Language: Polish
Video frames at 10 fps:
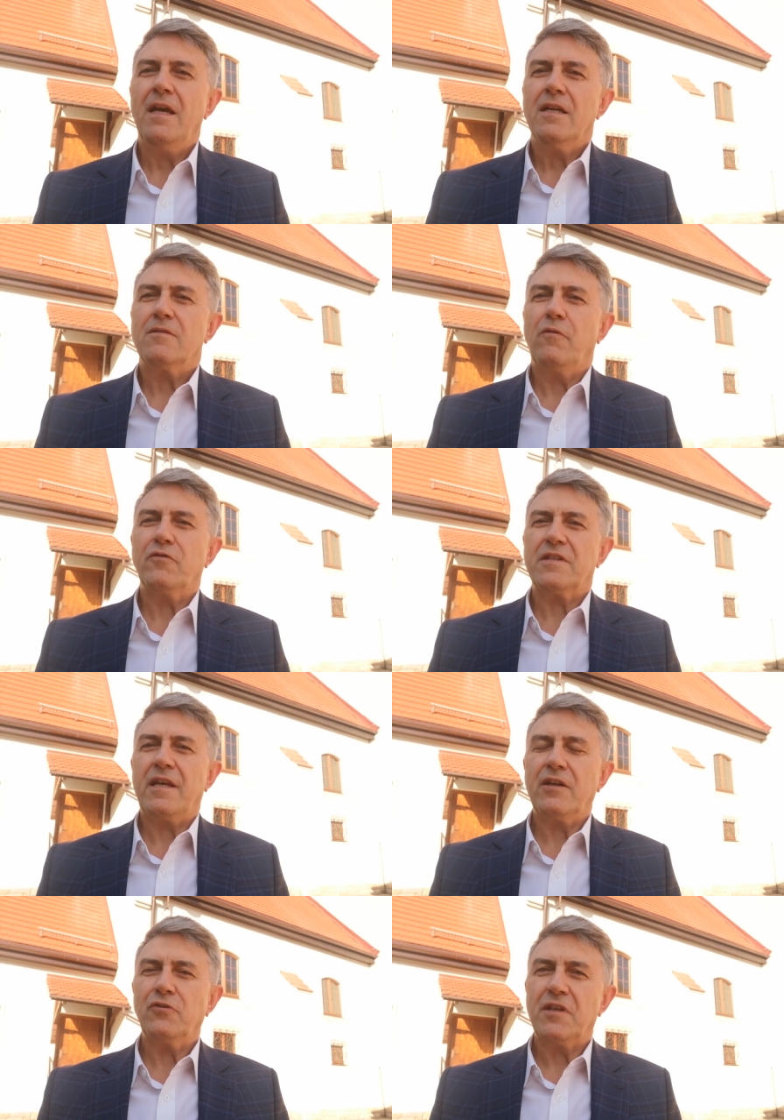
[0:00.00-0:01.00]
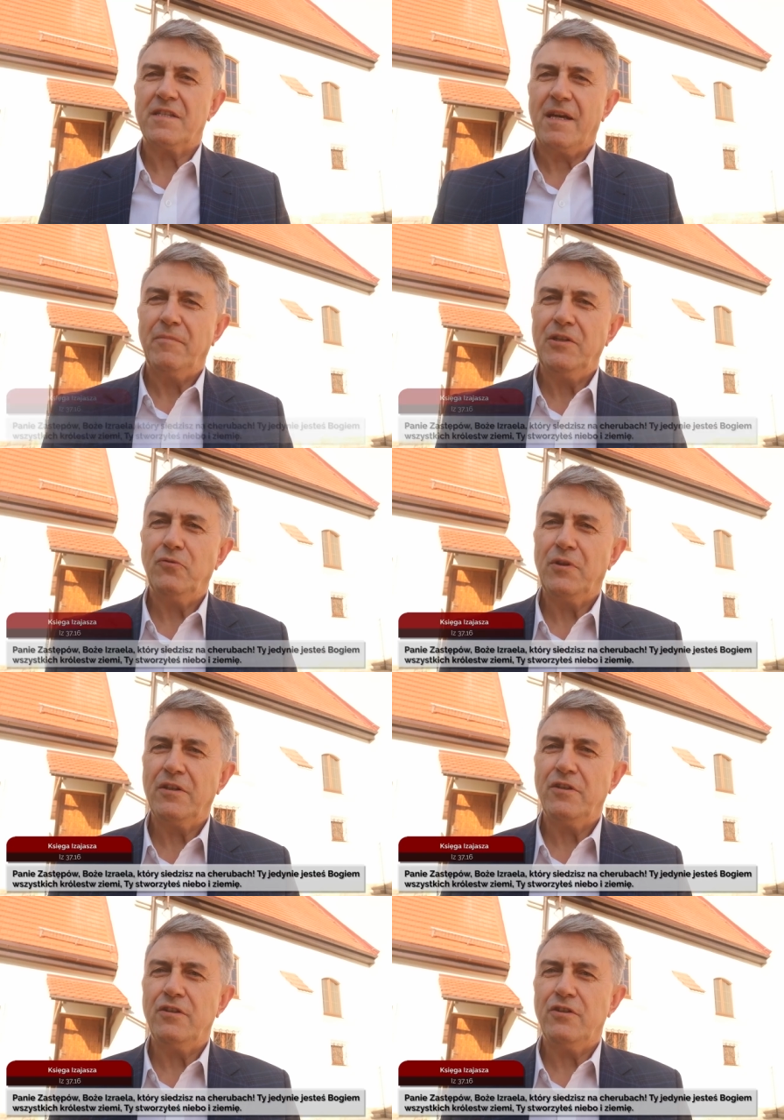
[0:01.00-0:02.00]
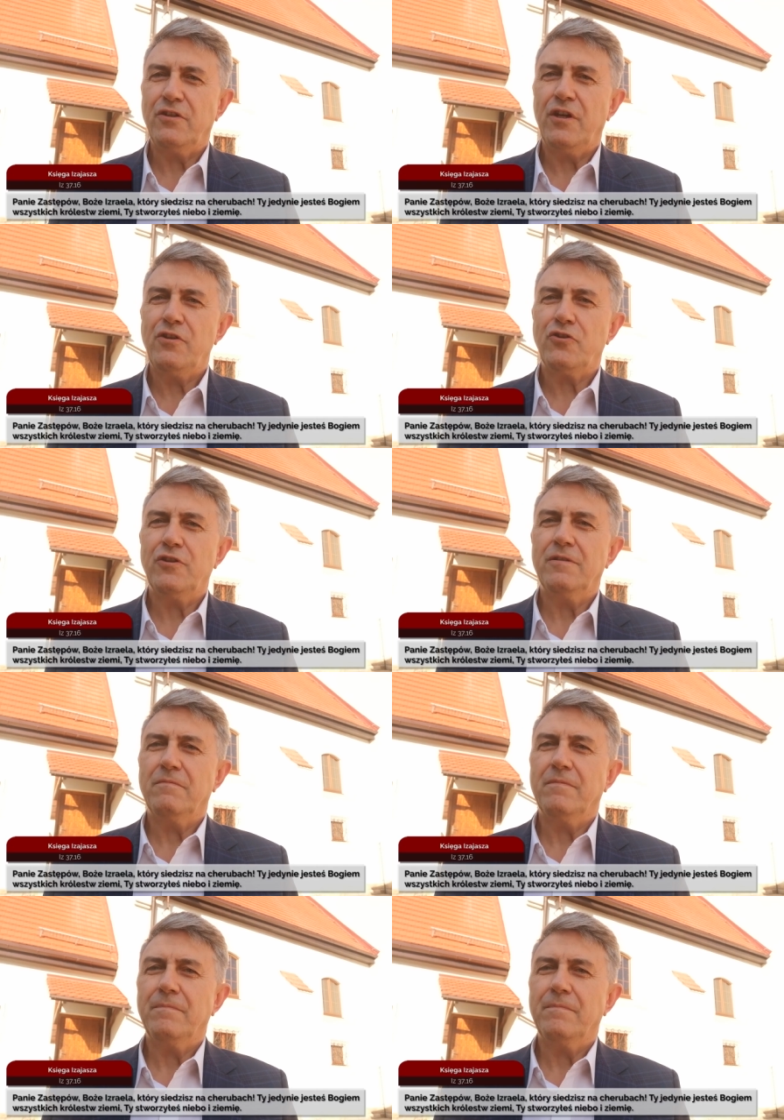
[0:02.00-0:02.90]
Słowo Starego Testamentu na dzień dzisiejszy